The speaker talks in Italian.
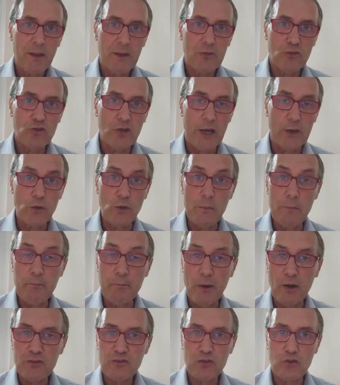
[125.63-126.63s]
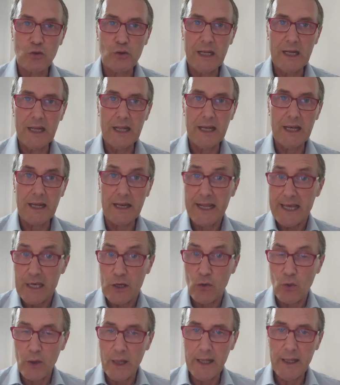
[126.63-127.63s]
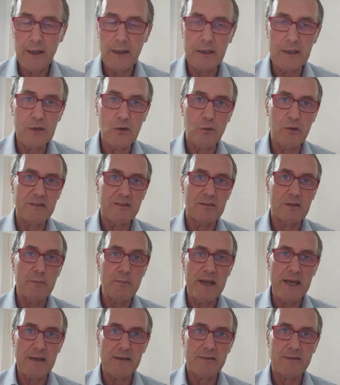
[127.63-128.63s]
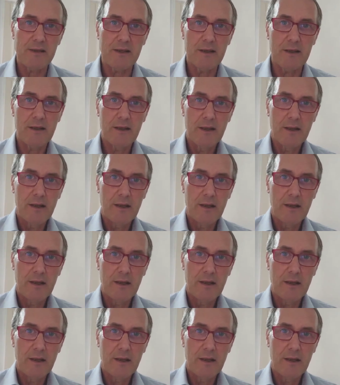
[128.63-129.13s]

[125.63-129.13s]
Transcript: ci hanno imposto delle regole in questi mesi,